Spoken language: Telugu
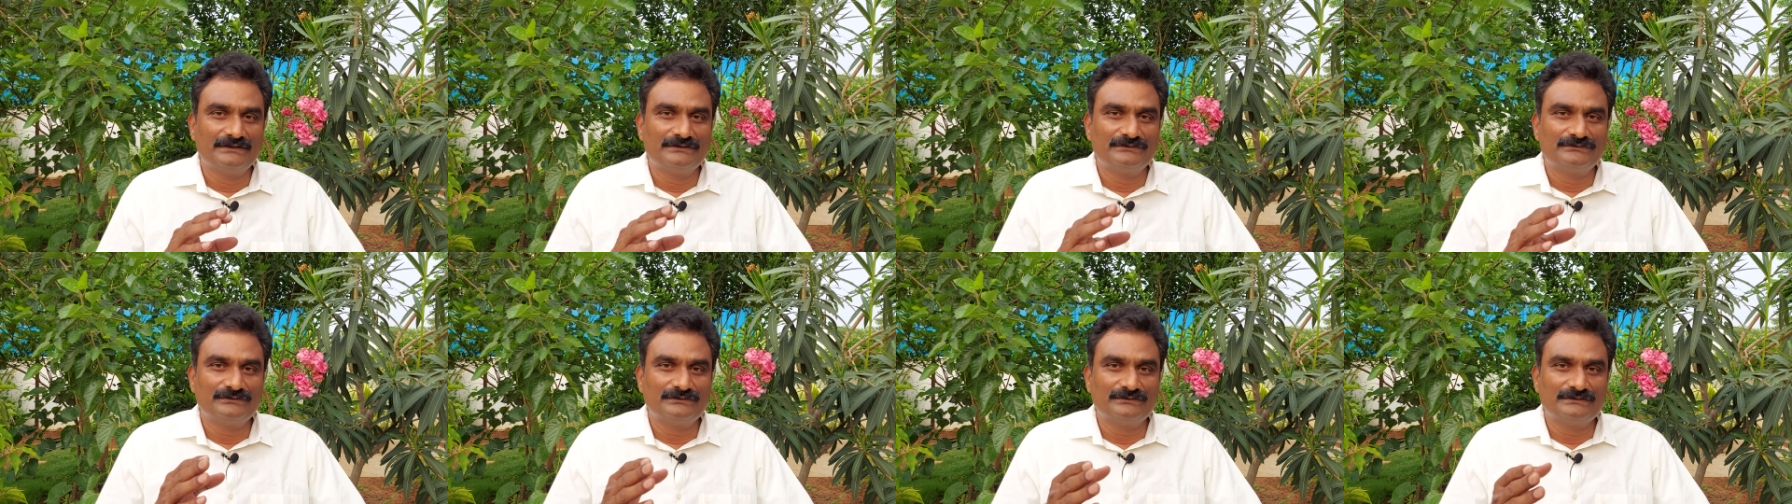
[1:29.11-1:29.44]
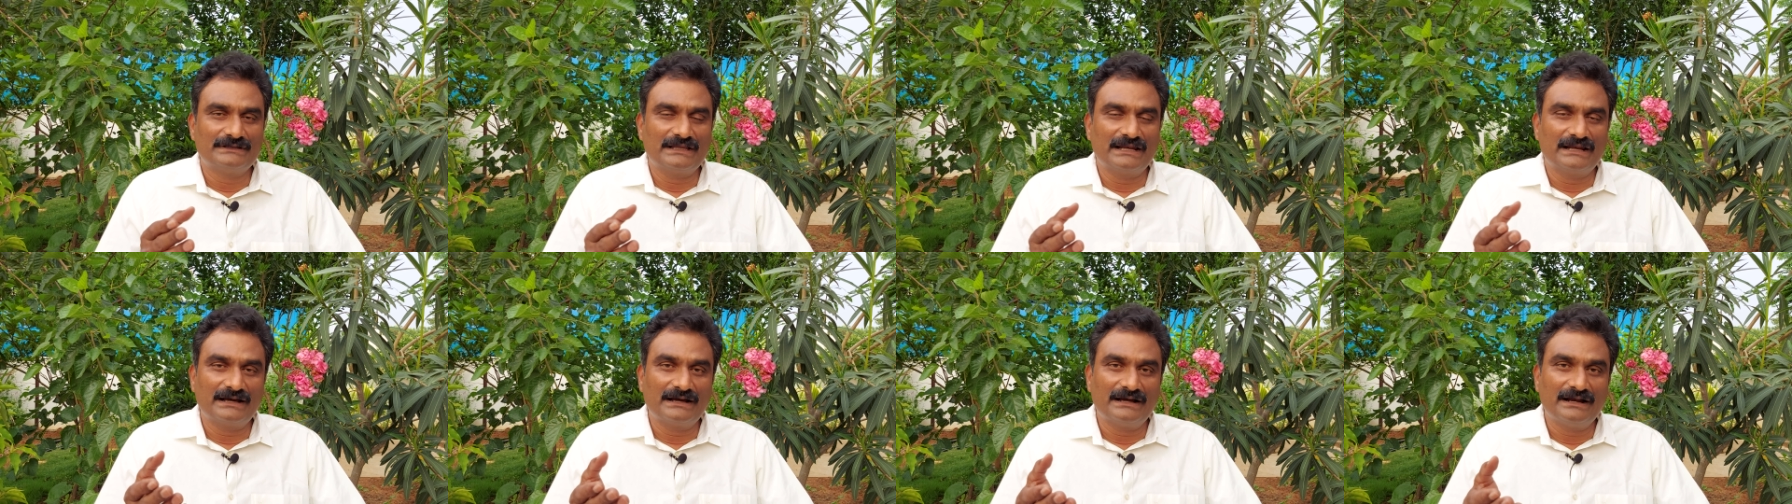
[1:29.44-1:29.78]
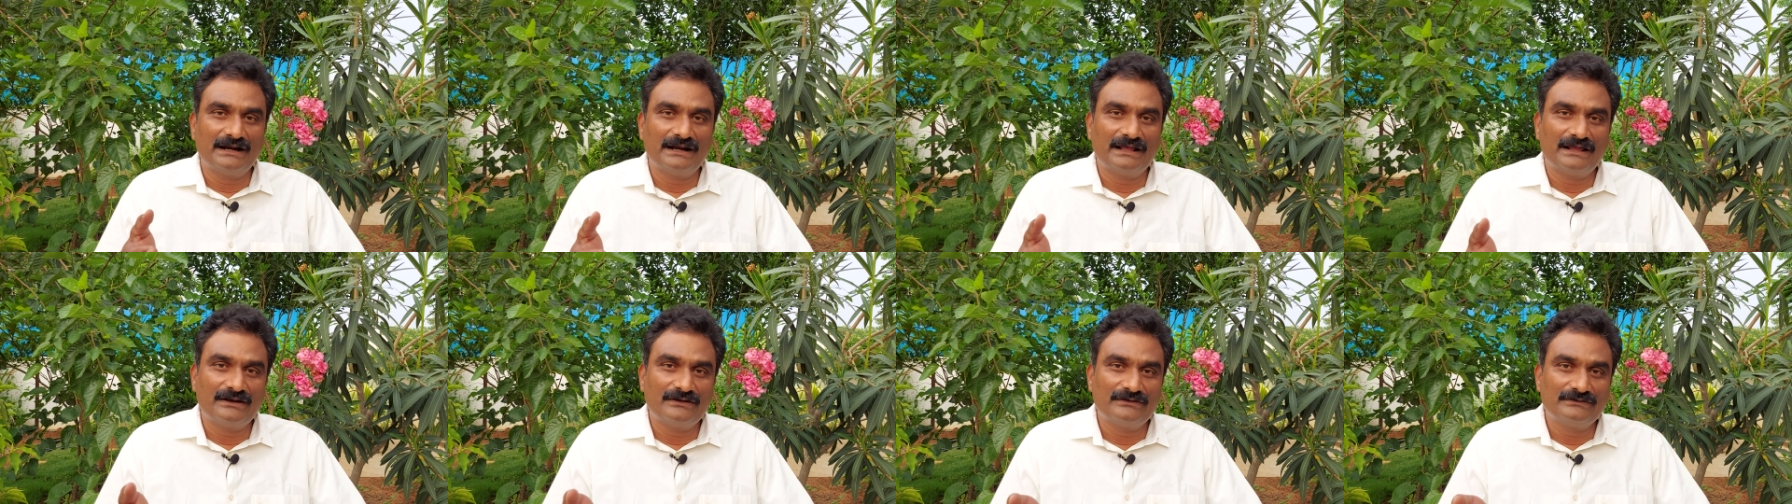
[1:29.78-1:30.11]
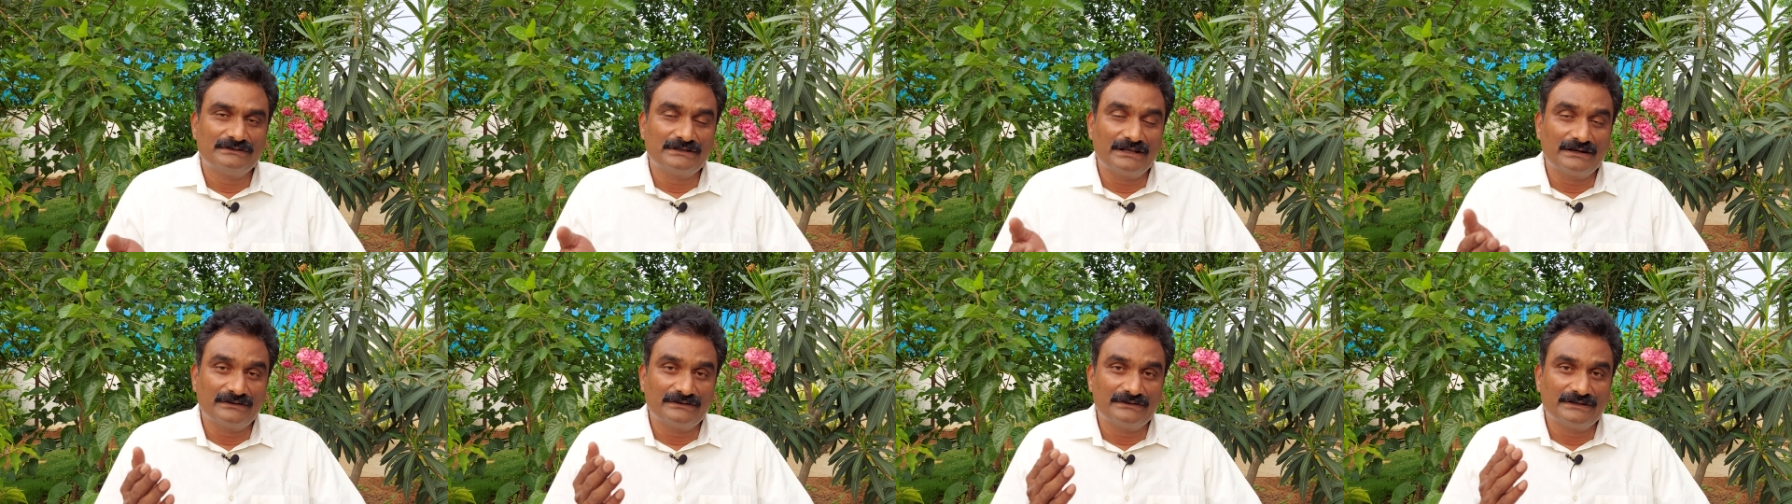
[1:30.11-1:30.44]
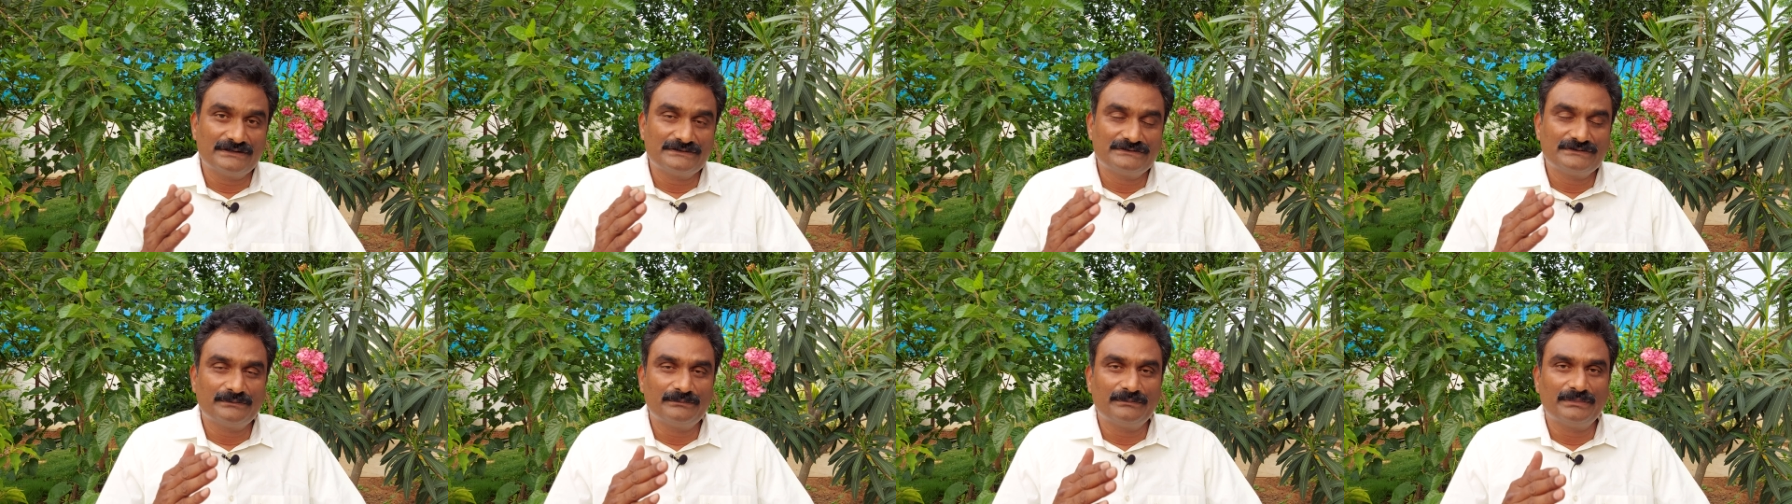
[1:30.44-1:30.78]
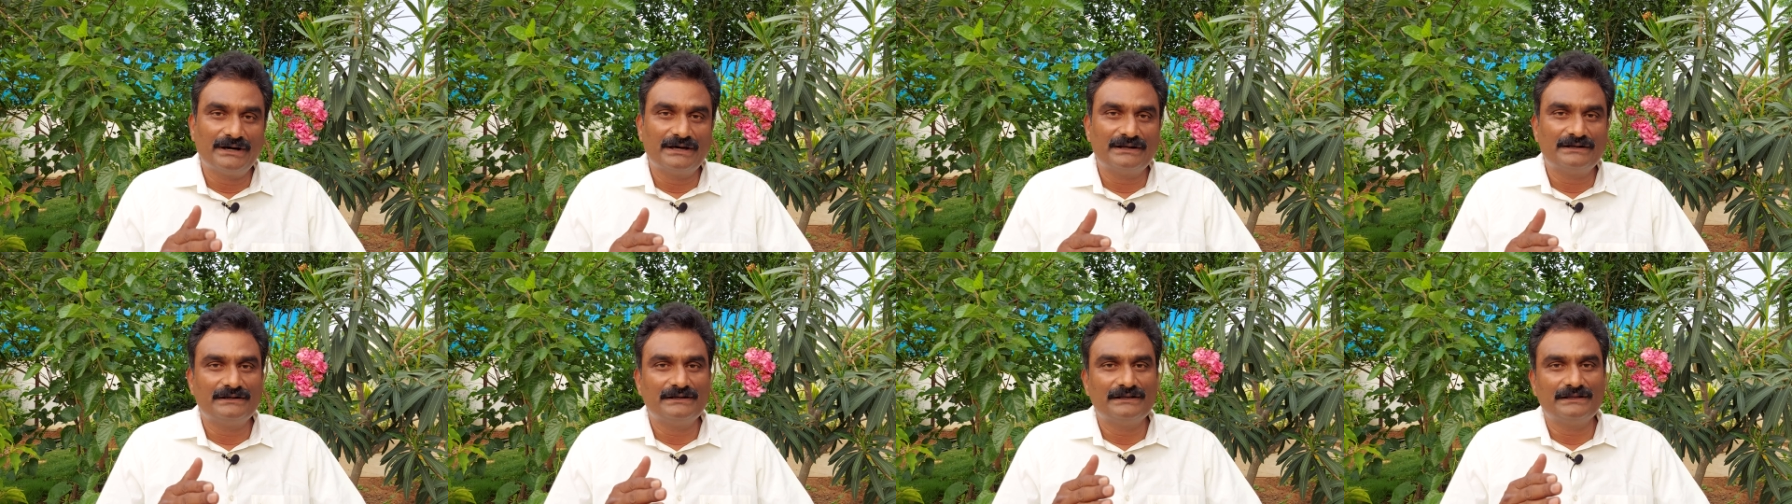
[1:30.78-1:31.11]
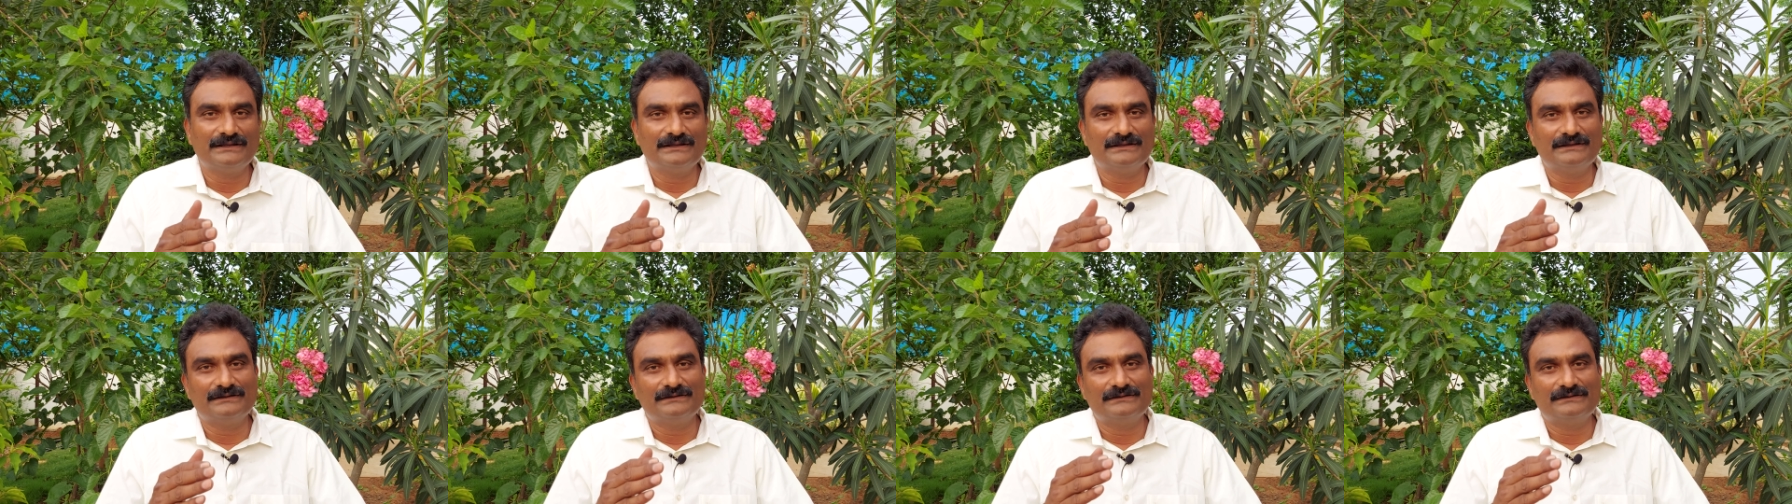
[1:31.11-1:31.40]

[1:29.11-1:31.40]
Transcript: సో తెలంగాణలో తెలుగుదేశం పార్టీ